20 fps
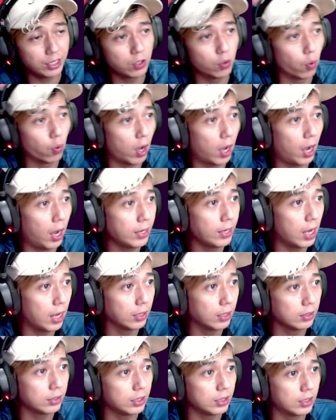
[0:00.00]
gue
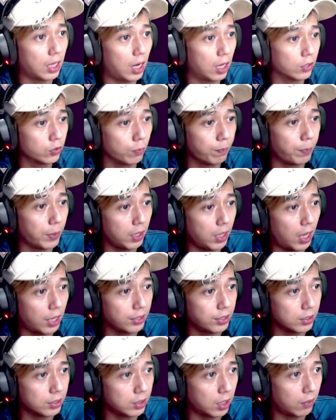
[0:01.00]
Dan kita langsung pilih
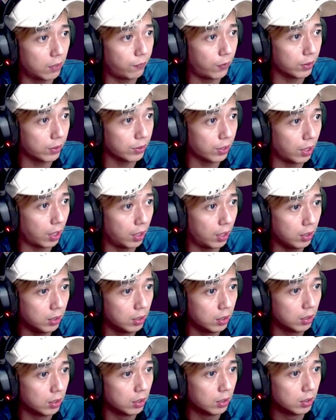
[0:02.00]
aja servernya
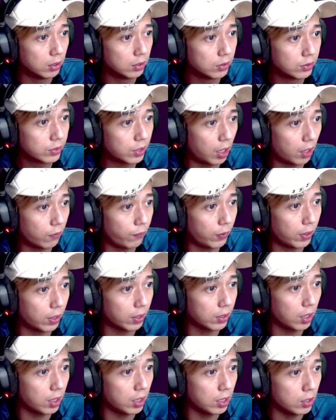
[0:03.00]

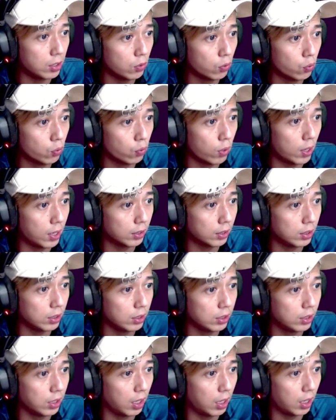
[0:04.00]
servernya
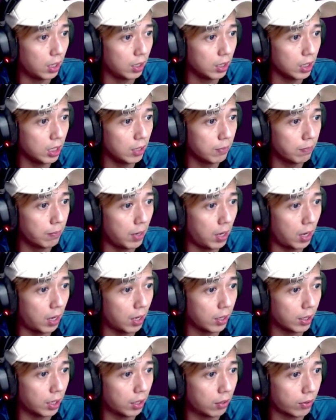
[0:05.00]
235
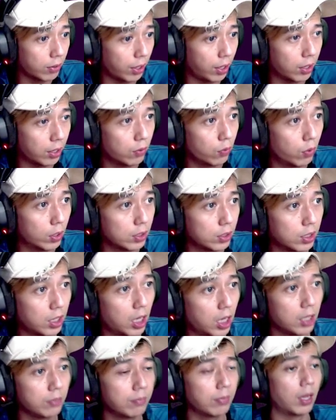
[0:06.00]
ya oke
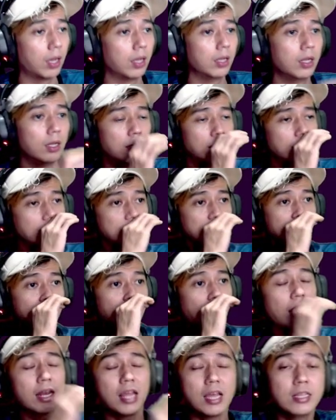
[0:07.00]
235
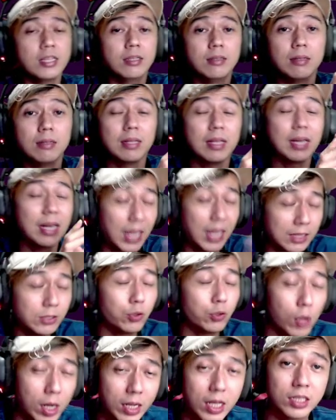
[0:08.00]
kalian lihat
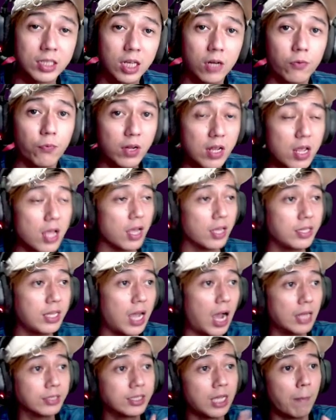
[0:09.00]
juga ya servernya ya
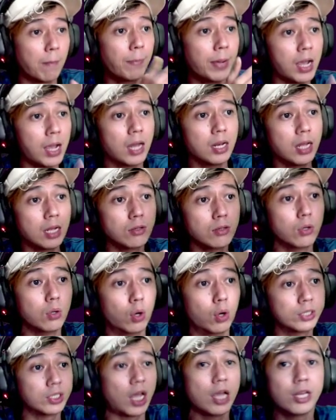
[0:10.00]
jangan sampai kalian
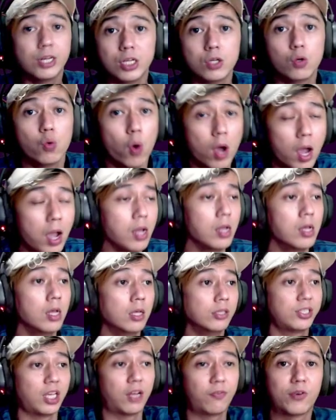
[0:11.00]
nulis ID gua
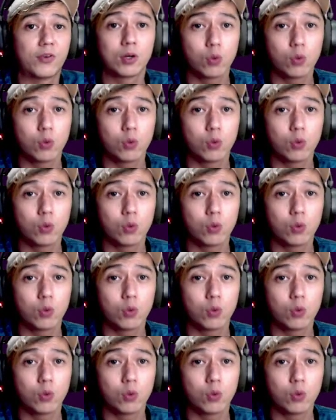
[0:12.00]
server